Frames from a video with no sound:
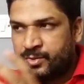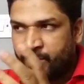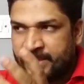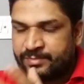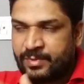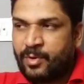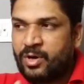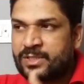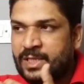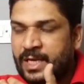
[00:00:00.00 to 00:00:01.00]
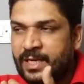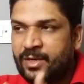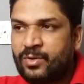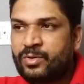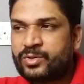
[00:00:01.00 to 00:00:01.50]
तो इसमें बहुत
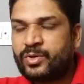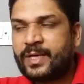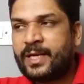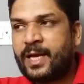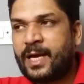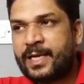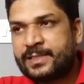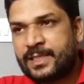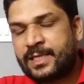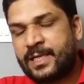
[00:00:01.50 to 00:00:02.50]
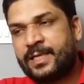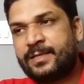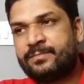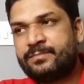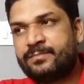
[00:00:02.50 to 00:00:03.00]
सारे लोग जो हैं आगे चल के